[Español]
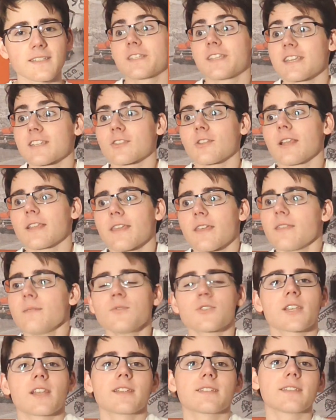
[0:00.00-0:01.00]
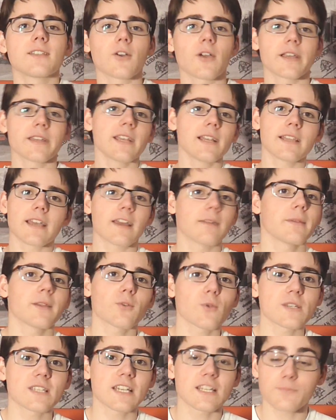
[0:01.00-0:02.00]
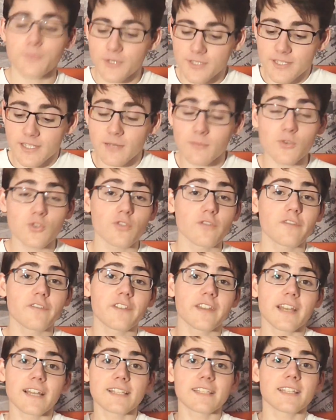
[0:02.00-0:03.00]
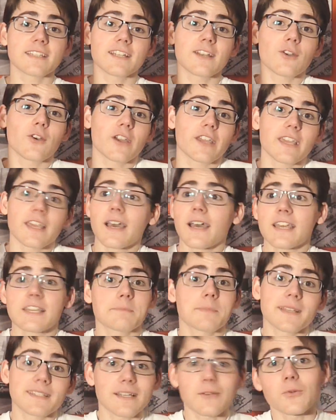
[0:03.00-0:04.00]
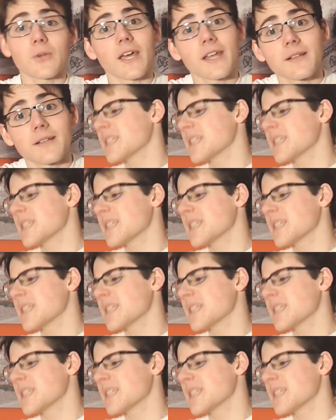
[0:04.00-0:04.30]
Si a esto le añadimos el estilo genial de Javier Ruescas, pues tenemos un final de trilogía espectacular.